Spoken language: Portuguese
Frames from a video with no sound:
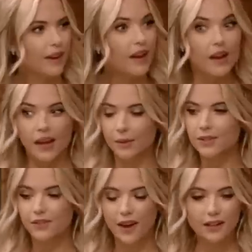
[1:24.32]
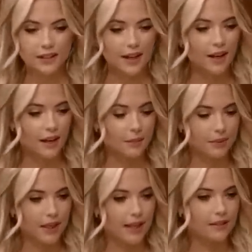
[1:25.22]
Minha expectativa para
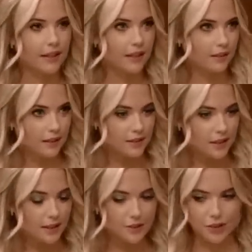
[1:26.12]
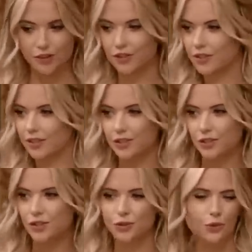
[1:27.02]
a redação é que caia
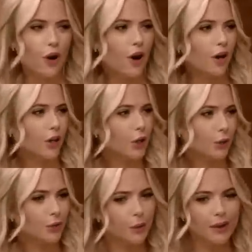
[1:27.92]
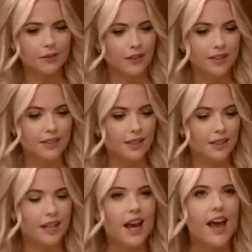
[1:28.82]
malandramente a menina inocente se envolveu com a
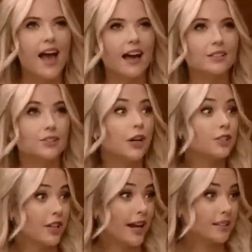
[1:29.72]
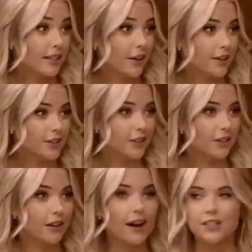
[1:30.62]
gente só para poder curtir.
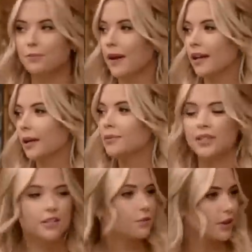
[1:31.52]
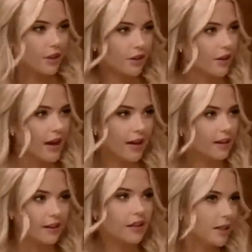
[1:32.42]
Malandramente fez cara de
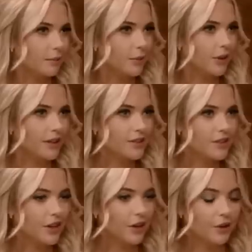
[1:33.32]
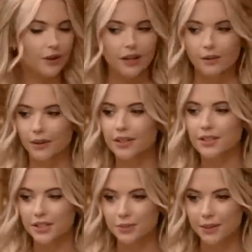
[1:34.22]
carente, envolvida com a tropa,
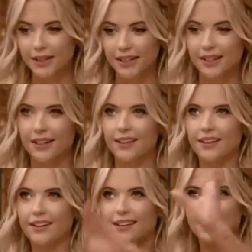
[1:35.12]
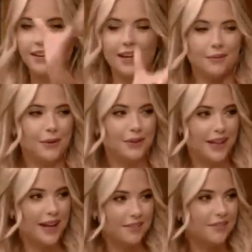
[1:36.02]
começou a seduzir. Ai,
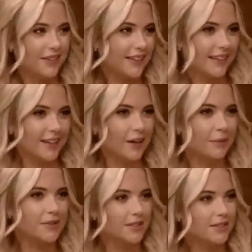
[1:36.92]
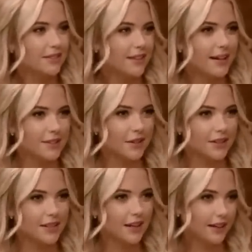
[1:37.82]
safada, na hora de ganhar madeirada, a
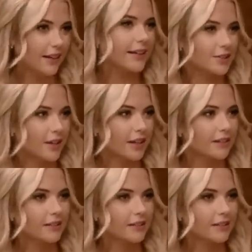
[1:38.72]
menina meteu o pé pra